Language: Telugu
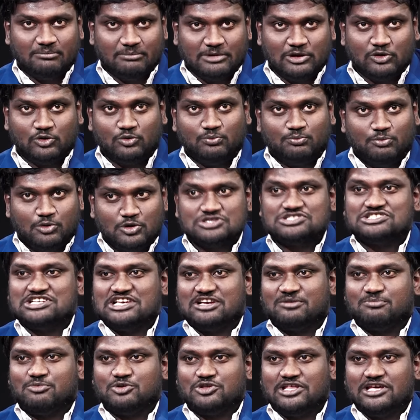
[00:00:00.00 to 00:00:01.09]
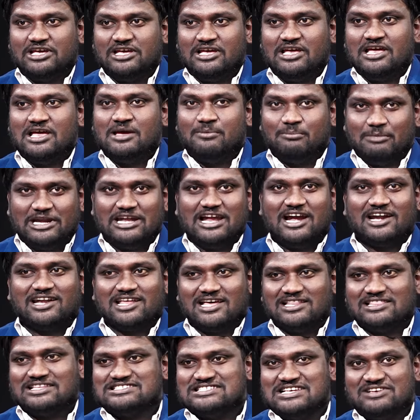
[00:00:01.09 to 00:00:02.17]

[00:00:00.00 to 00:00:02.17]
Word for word: మీరు పోస్ట్ చేయకపోతే మీ డేటా అంత